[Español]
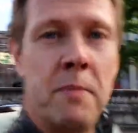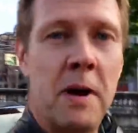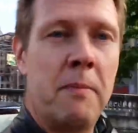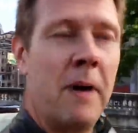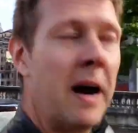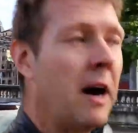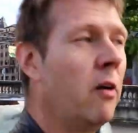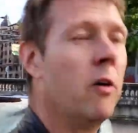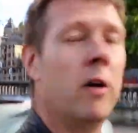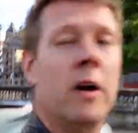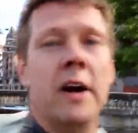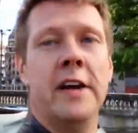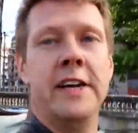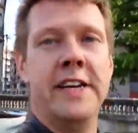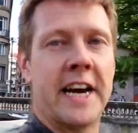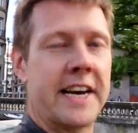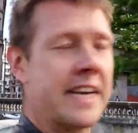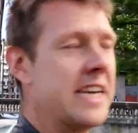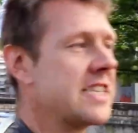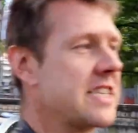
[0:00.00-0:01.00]
en Bilbao
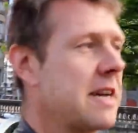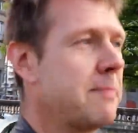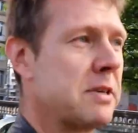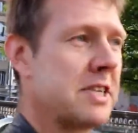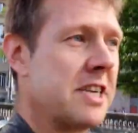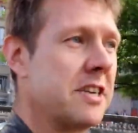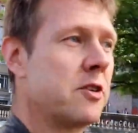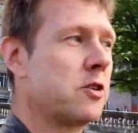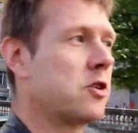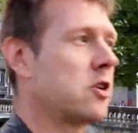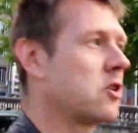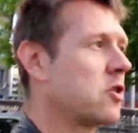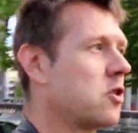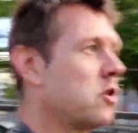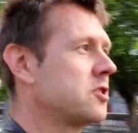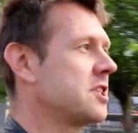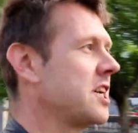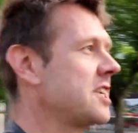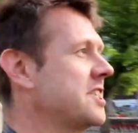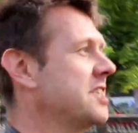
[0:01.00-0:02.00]
y aquí está pasando dos
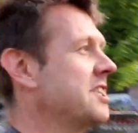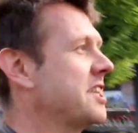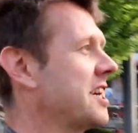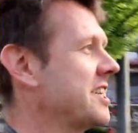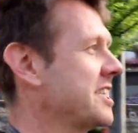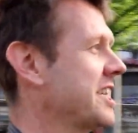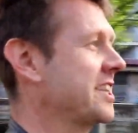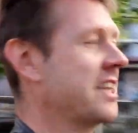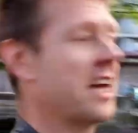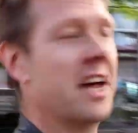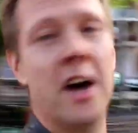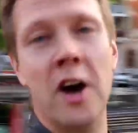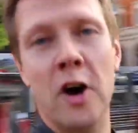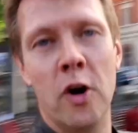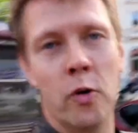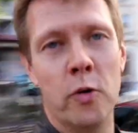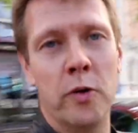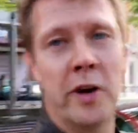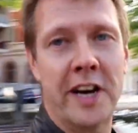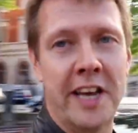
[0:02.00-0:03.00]
cosas interesantes.
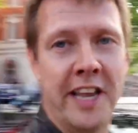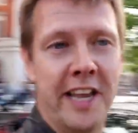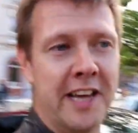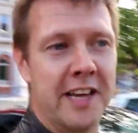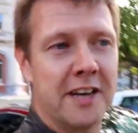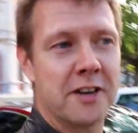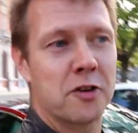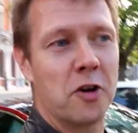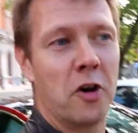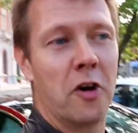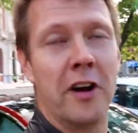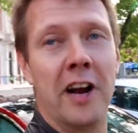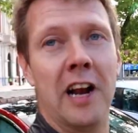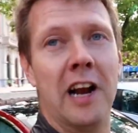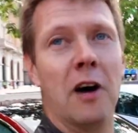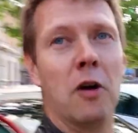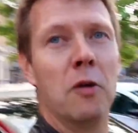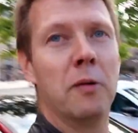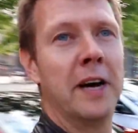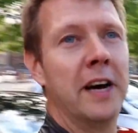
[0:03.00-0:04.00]
Una quedada con
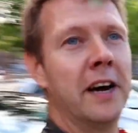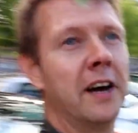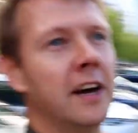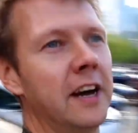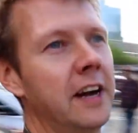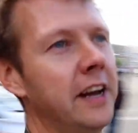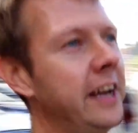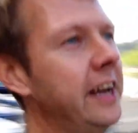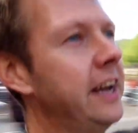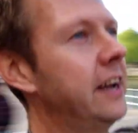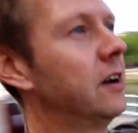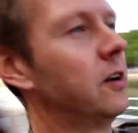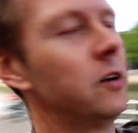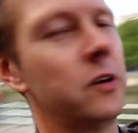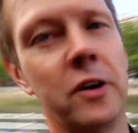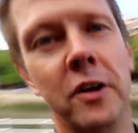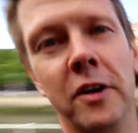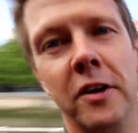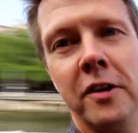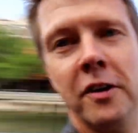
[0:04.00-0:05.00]
el AV y
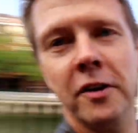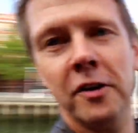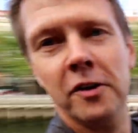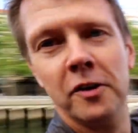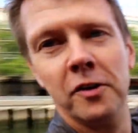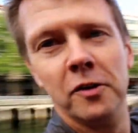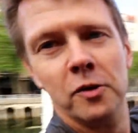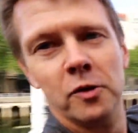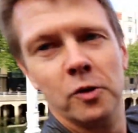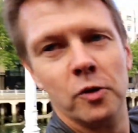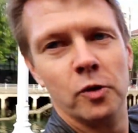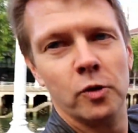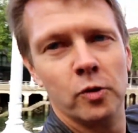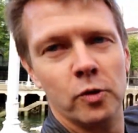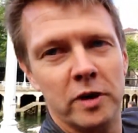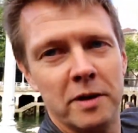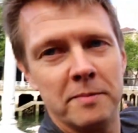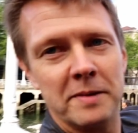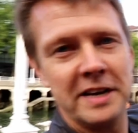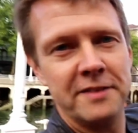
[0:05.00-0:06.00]

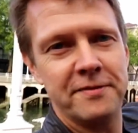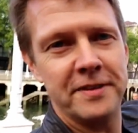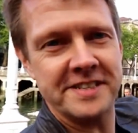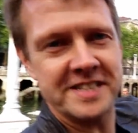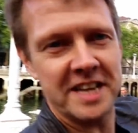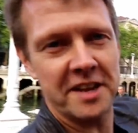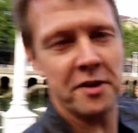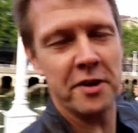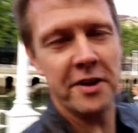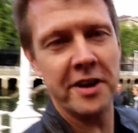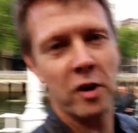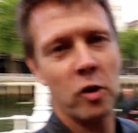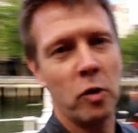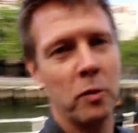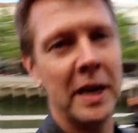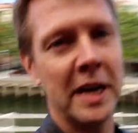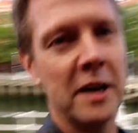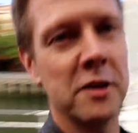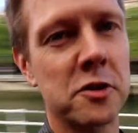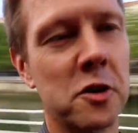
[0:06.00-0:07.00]
una manifestación de
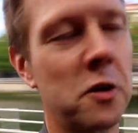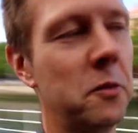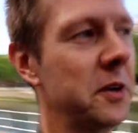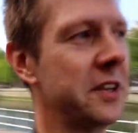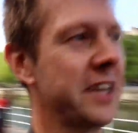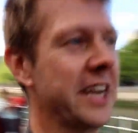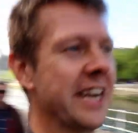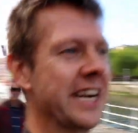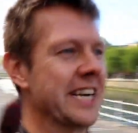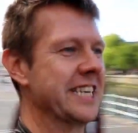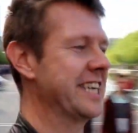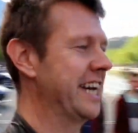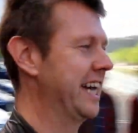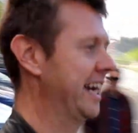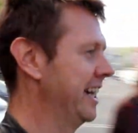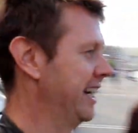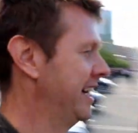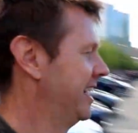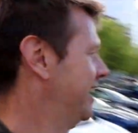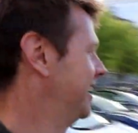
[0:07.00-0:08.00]
jubilados, como tiene que ser.